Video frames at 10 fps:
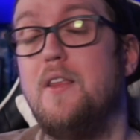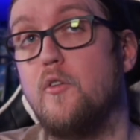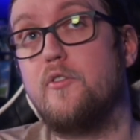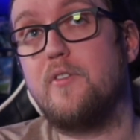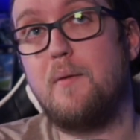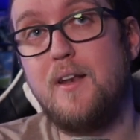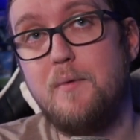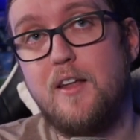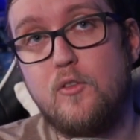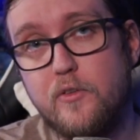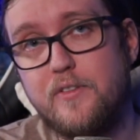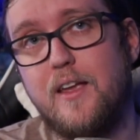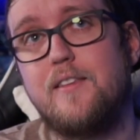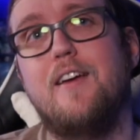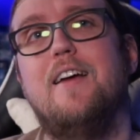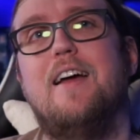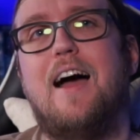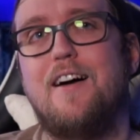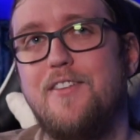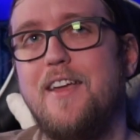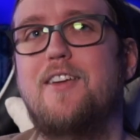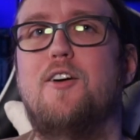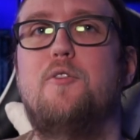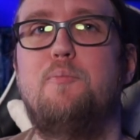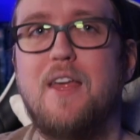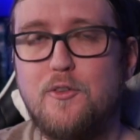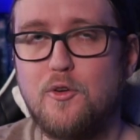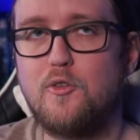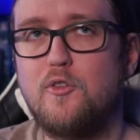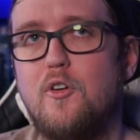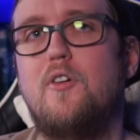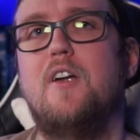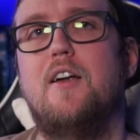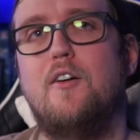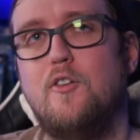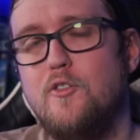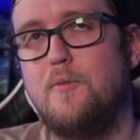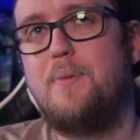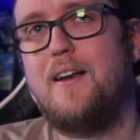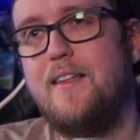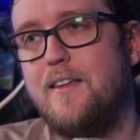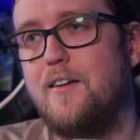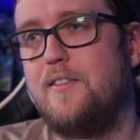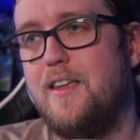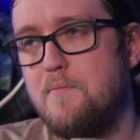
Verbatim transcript: Mais non, ce sera bel et bien le 7 avec euh, bien sûr dedans le palais euh, des